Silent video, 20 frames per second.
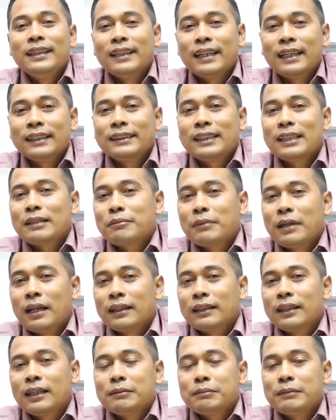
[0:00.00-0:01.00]
latar
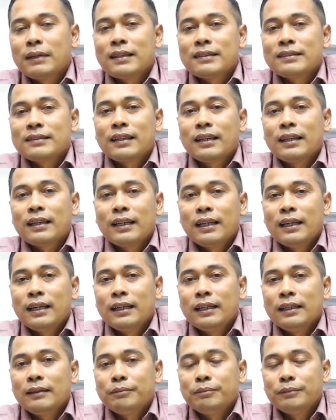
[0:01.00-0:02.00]
belakang
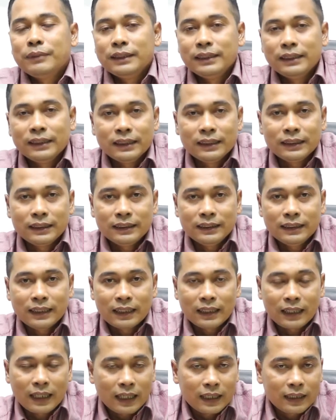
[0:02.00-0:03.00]
masalah
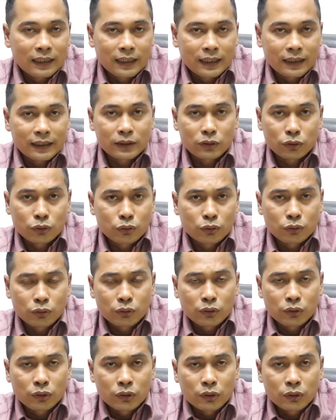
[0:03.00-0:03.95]
penelitian Anda itu.